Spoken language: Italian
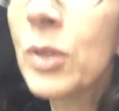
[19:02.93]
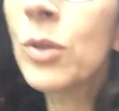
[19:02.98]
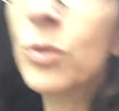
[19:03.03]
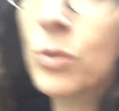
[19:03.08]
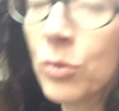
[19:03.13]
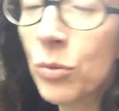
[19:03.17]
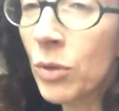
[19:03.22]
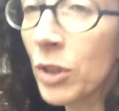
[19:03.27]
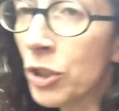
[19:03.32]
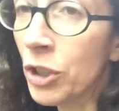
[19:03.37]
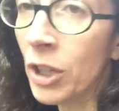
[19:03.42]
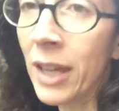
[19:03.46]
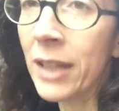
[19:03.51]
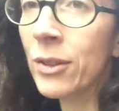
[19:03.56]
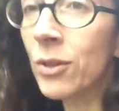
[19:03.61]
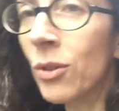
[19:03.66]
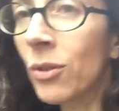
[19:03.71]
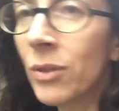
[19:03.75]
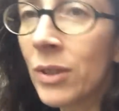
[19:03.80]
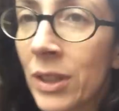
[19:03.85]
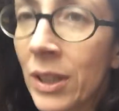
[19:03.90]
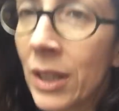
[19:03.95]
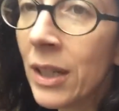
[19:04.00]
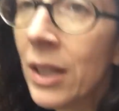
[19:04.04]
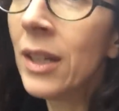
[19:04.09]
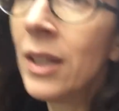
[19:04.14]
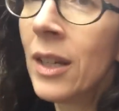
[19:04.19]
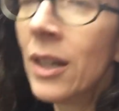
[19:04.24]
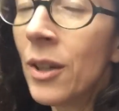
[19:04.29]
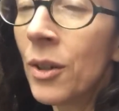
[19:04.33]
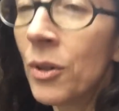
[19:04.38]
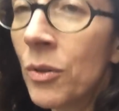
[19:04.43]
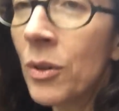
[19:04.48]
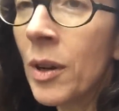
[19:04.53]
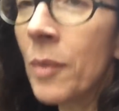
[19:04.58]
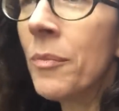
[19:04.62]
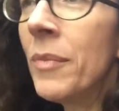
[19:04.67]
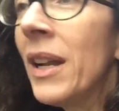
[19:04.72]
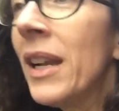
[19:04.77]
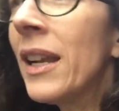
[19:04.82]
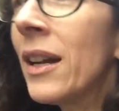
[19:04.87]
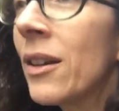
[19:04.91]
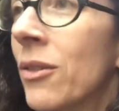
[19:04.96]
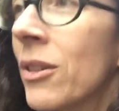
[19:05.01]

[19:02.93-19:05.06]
sono 200, quindi una bella